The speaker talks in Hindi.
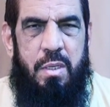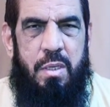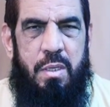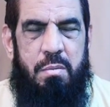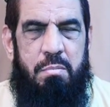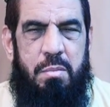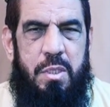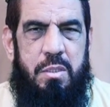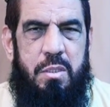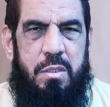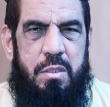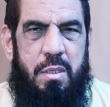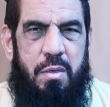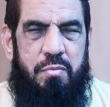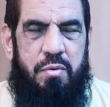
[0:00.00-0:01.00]
हिम्मत
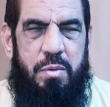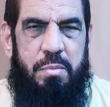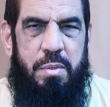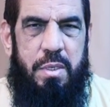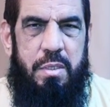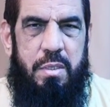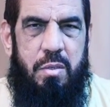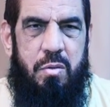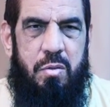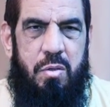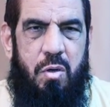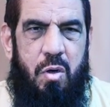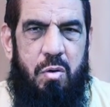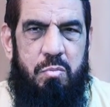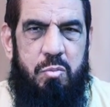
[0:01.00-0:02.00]
अता फरमाई और
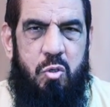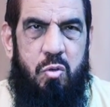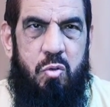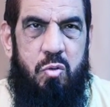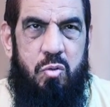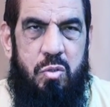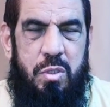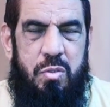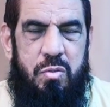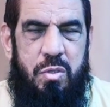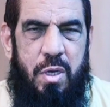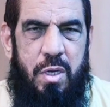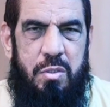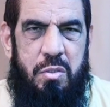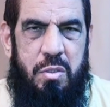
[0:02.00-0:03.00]
कौम को उनके
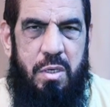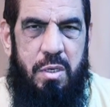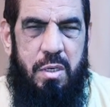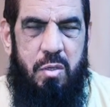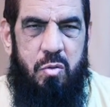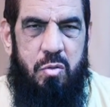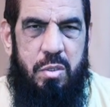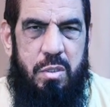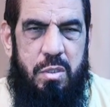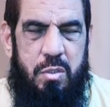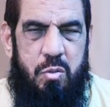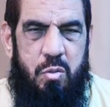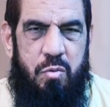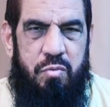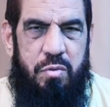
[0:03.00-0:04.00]
साथ खड़े होने की
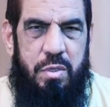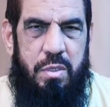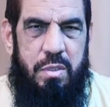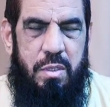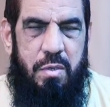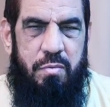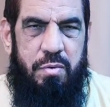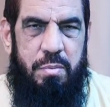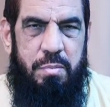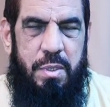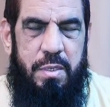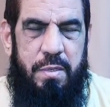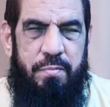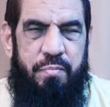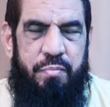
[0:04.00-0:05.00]
तोफ़ी अता
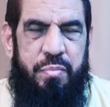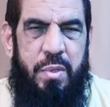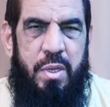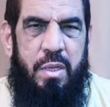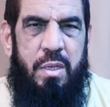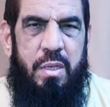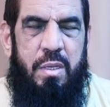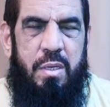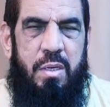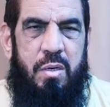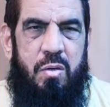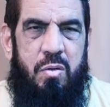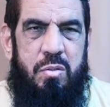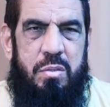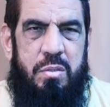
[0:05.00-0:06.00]
फरमाई
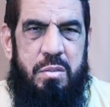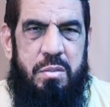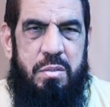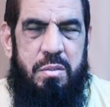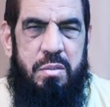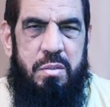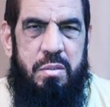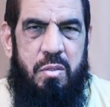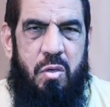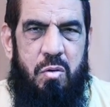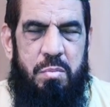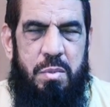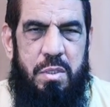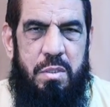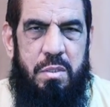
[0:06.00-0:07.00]
और
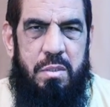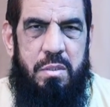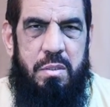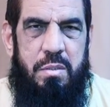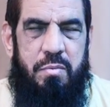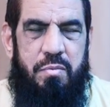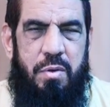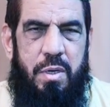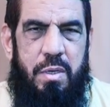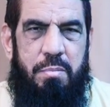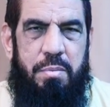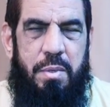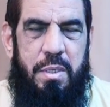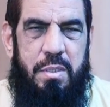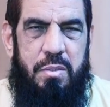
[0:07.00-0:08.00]
योम दिफा
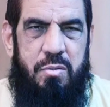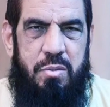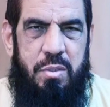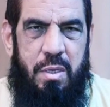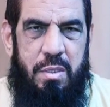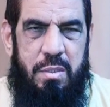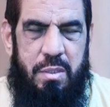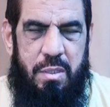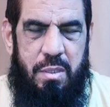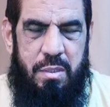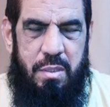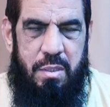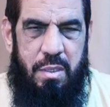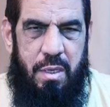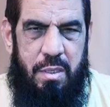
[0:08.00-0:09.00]
पाकिस्तान का
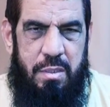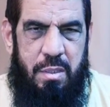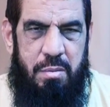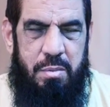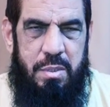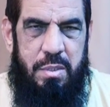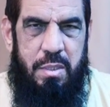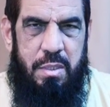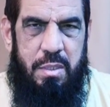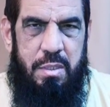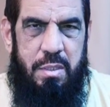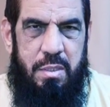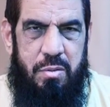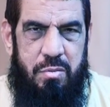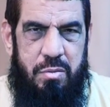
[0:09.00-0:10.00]
दिन आज हमें
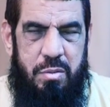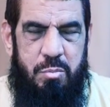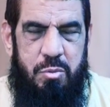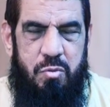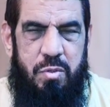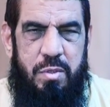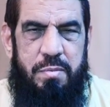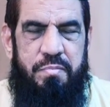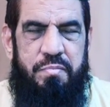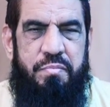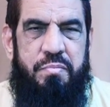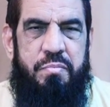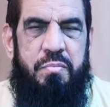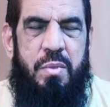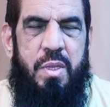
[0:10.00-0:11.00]
देखना नसीब हुआ
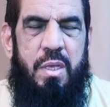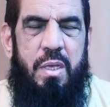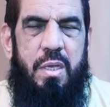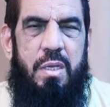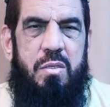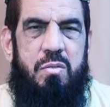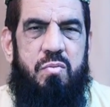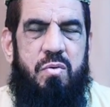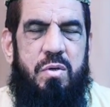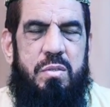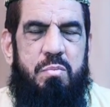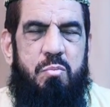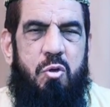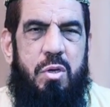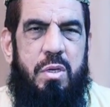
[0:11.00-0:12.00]
इस
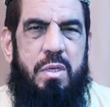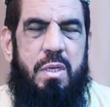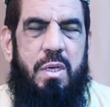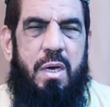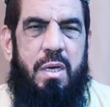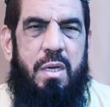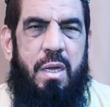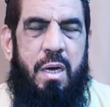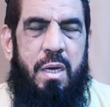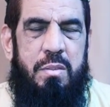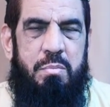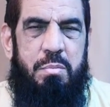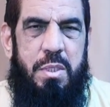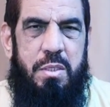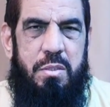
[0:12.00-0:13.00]
वक्त मुल्क के
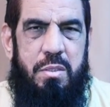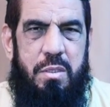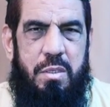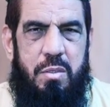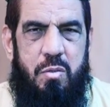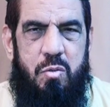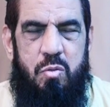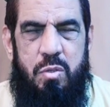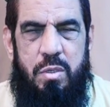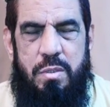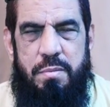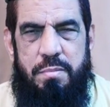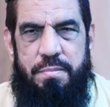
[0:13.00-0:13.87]
हालात बड़े दिगरगु हैं